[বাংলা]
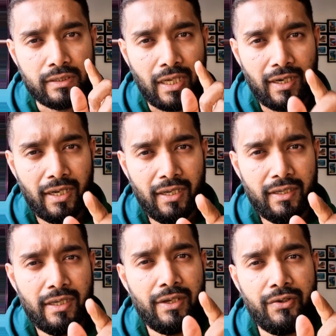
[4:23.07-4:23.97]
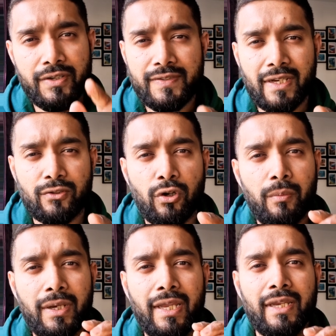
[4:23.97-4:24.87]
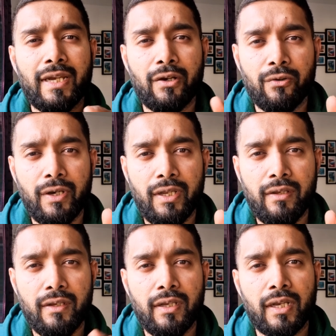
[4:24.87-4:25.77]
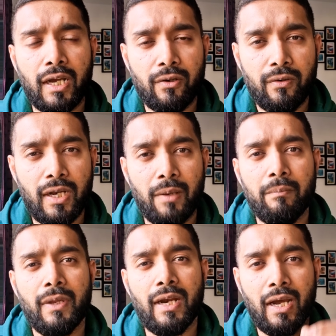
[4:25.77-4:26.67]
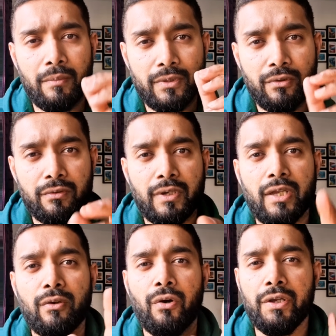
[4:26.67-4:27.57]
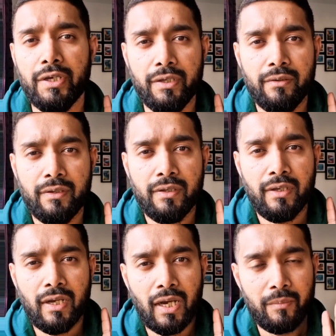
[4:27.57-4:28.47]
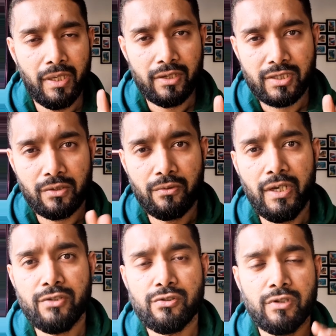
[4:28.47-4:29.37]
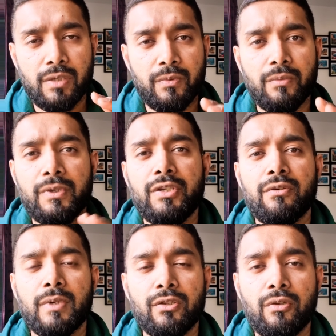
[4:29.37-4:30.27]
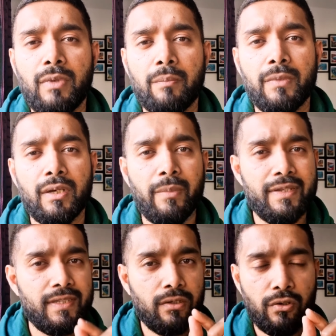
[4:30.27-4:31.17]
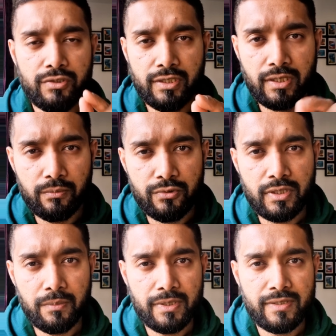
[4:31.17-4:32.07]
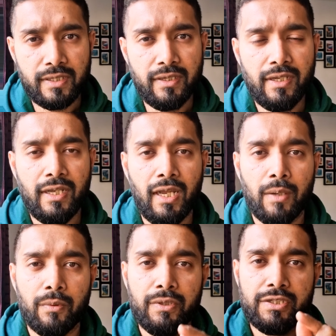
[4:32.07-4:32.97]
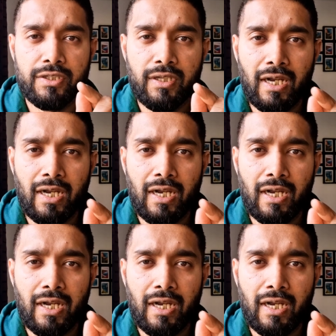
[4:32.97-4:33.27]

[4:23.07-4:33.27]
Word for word: তারা রিজেক্ট হবেন এই কারণে কারণ আপনার আবেদনটাই হয়নি আমি আশা করি এই সংক্ষিপ্ত ভিডিওর মাধ্যমে আপনারা বেসিক লজিকটা বুঝতে পারছেন এবং নিজেদের